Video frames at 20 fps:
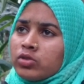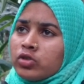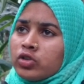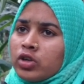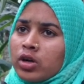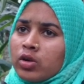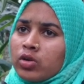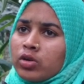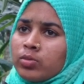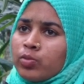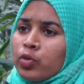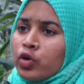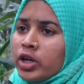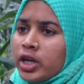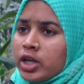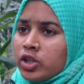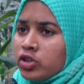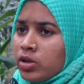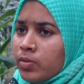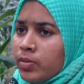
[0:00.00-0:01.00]
যখন
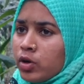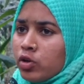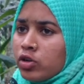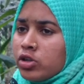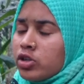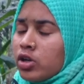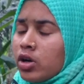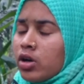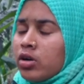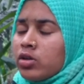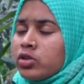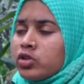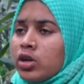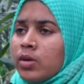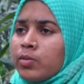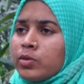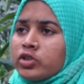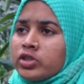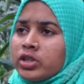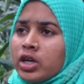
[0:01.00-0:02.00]
বন্যার সময় ওই ওই
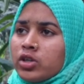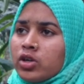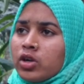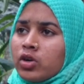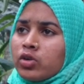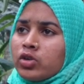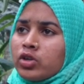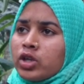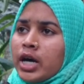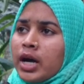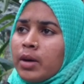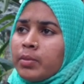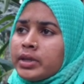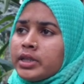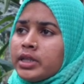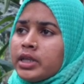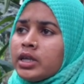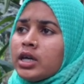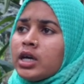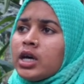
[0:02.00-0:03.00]
সমস্যা যখন হয়
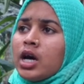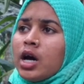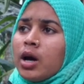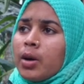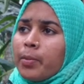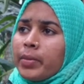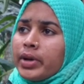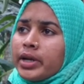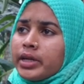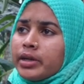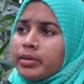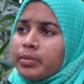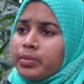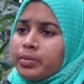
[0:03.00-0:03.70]
আমাদের মানে